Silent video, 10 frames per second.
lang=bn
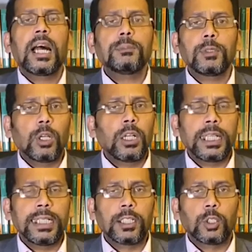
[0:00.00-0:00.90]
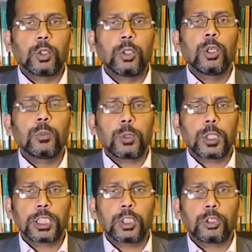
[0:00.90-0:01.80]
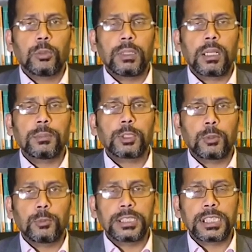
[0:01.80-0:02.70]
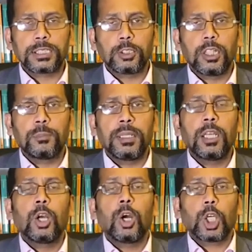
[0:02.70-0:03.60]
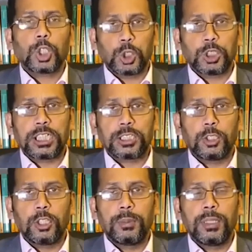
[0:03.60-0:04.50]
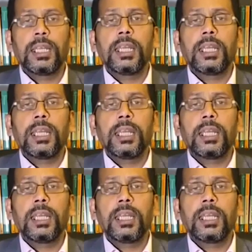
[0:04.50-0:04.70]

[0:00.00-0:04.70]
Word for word: আপনি অনলাইনে করুন পয়সাও কম লাগবে সময় সাশ্রয় হবে অর্থ সাশ্রয় হবে